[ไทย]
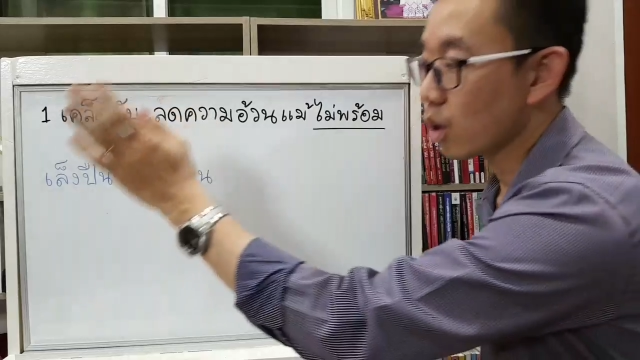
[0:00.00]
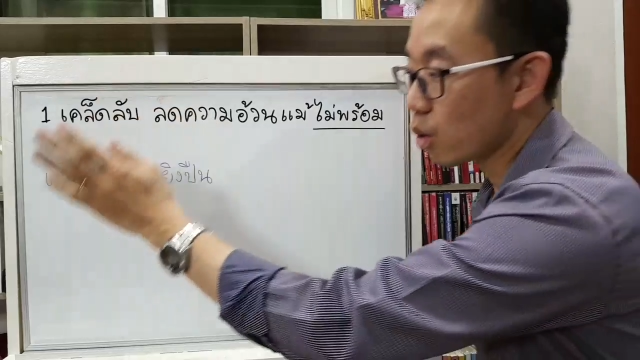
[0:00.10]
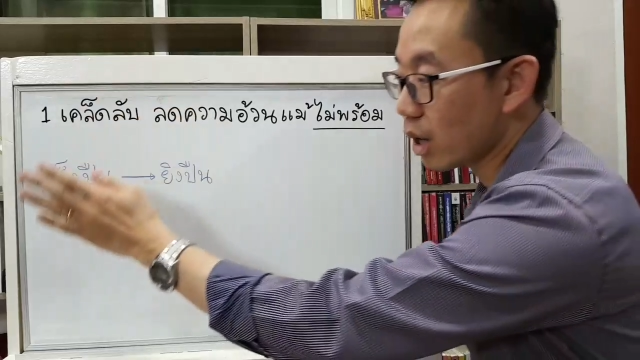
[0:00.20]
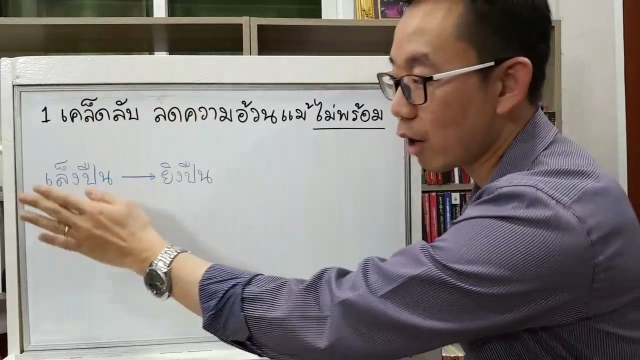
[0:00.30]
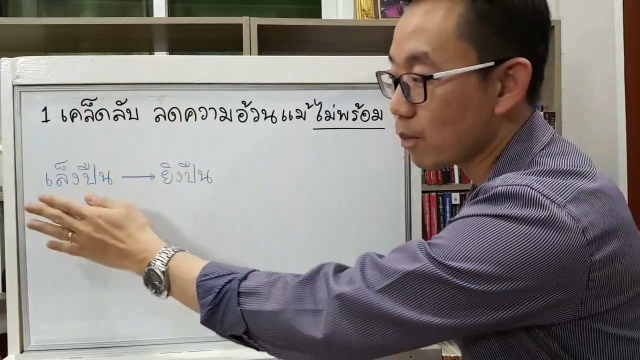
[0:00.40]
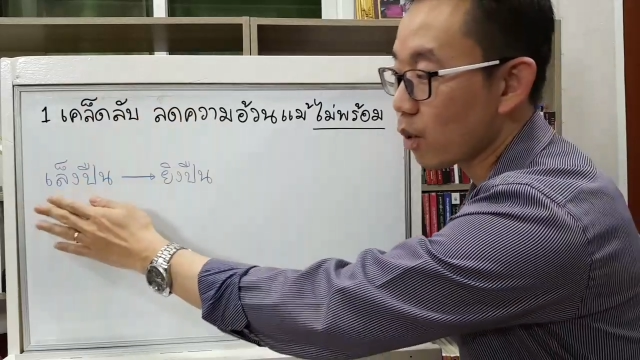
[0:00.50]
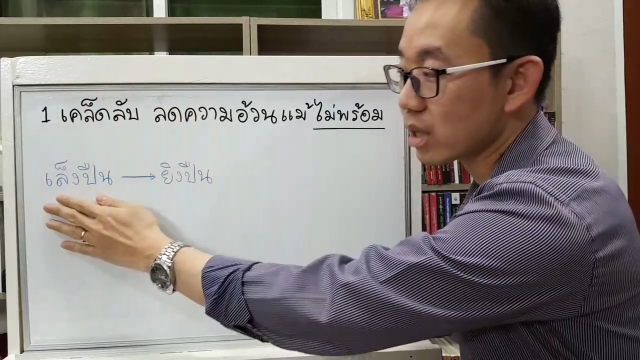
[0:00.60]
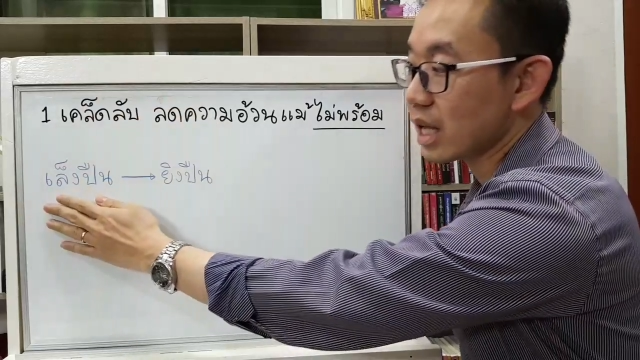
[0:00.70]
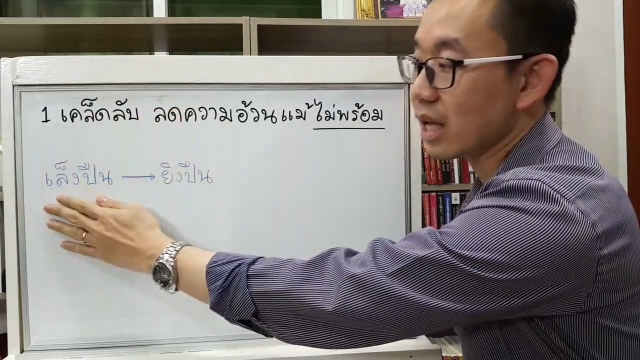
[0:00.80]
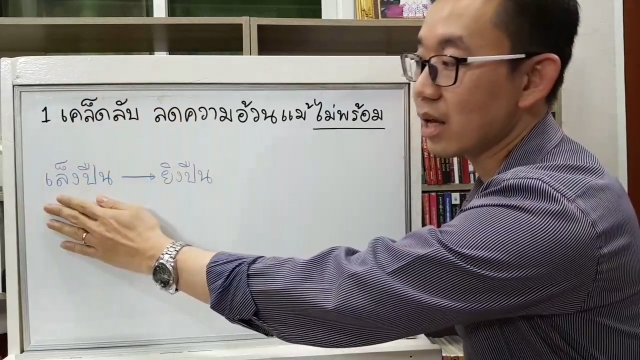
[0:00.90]
โดยคนเราปก
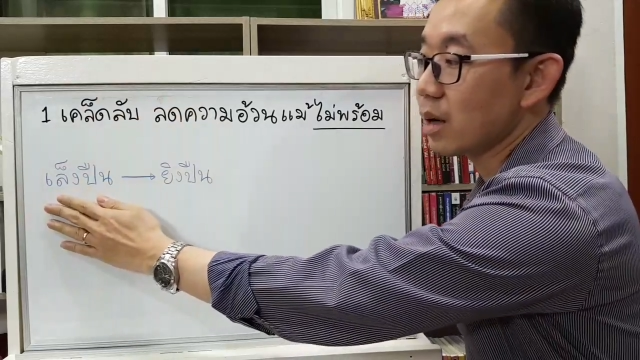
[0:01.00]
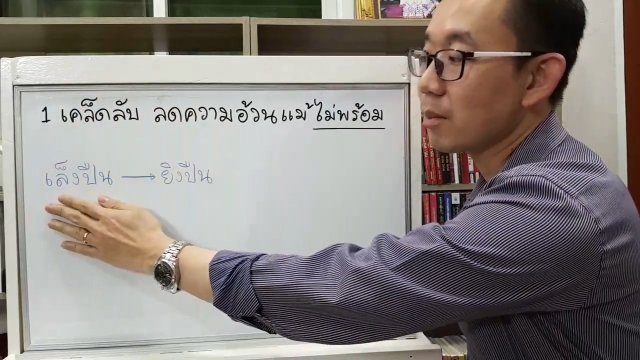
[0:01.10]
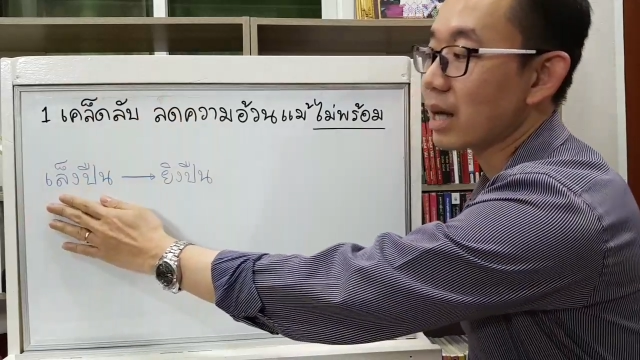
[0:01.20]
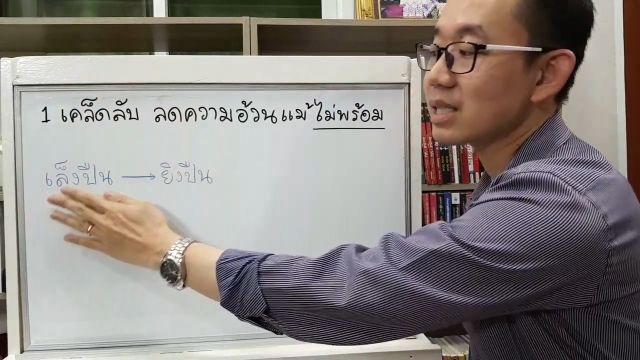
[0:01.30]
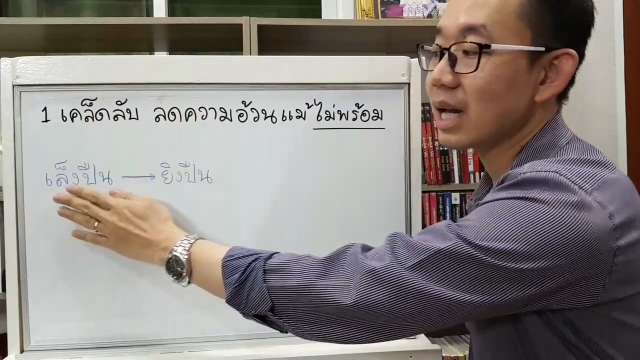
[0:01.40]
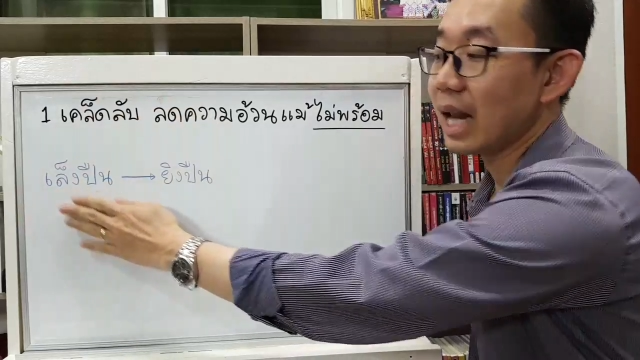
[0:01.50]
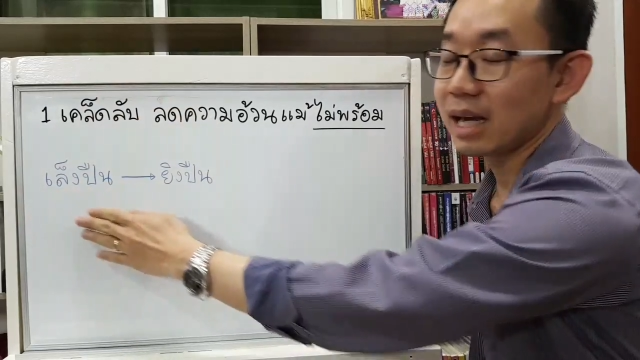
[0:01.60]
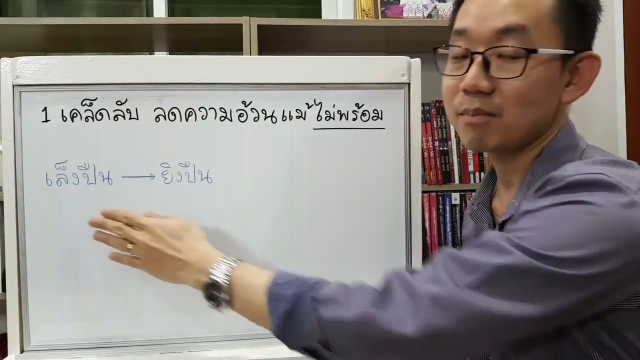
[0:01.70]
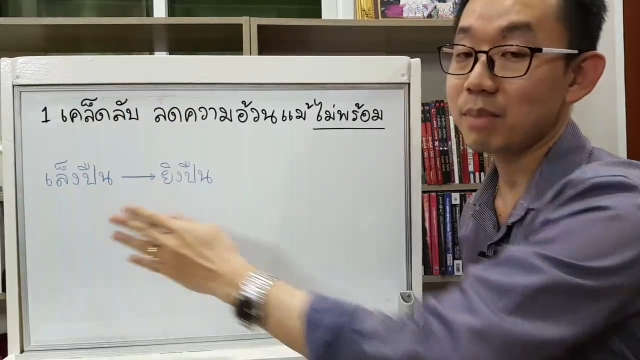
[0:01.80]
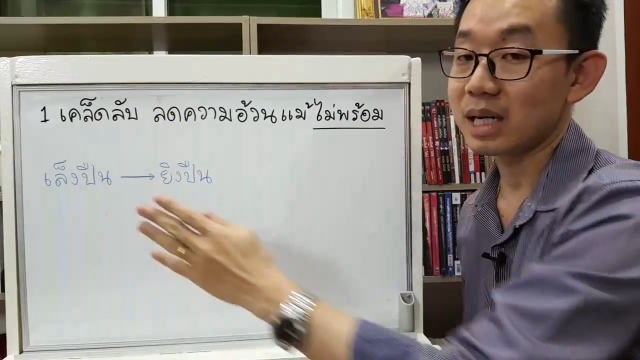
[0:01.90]
ติมักจะ
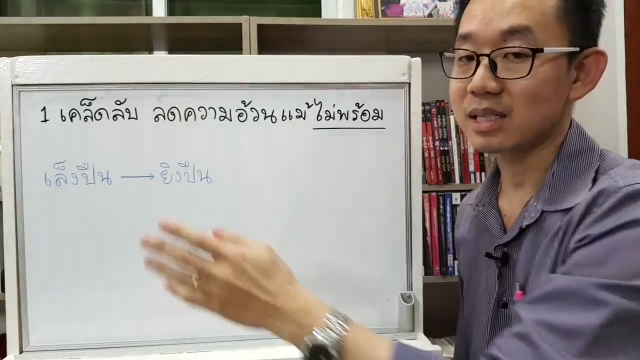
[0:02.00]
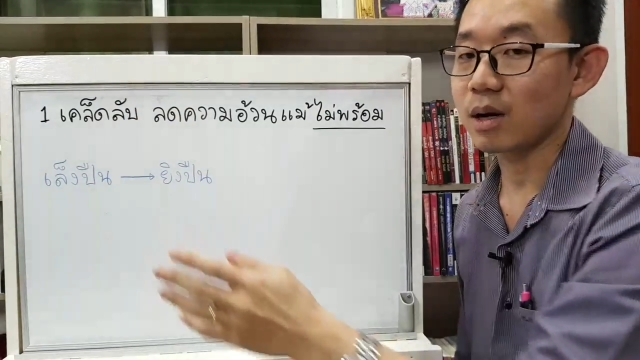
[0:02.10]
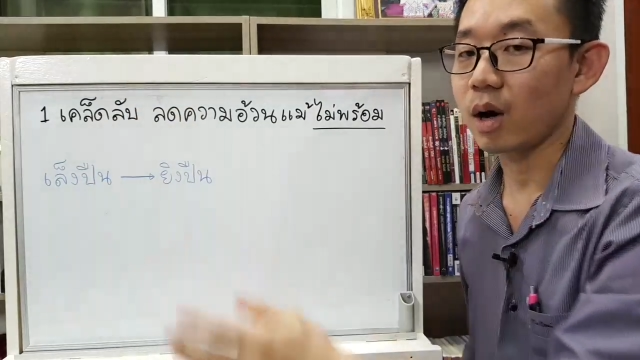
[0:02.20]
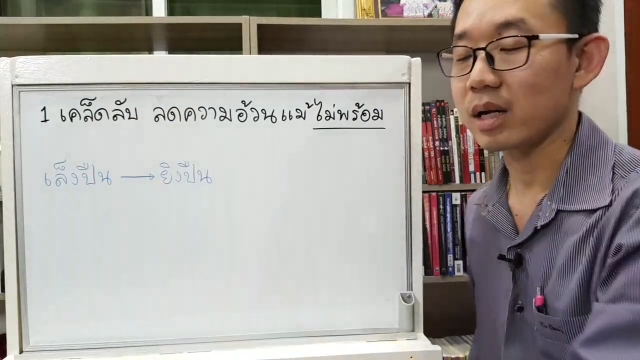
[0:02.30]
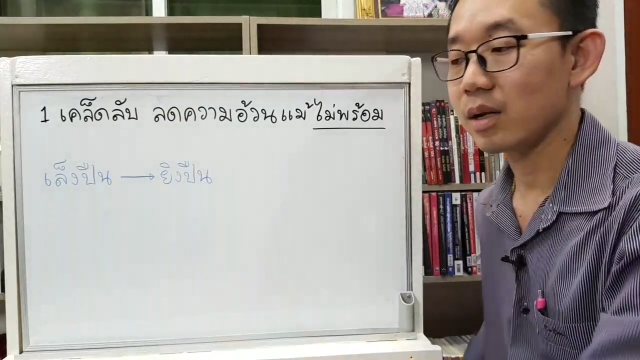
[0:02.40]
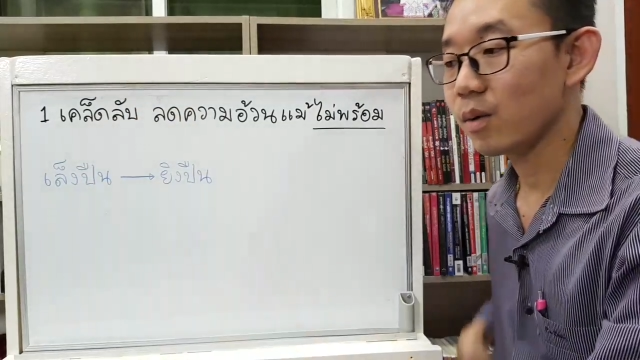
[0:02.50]
เล็งปืนก่อน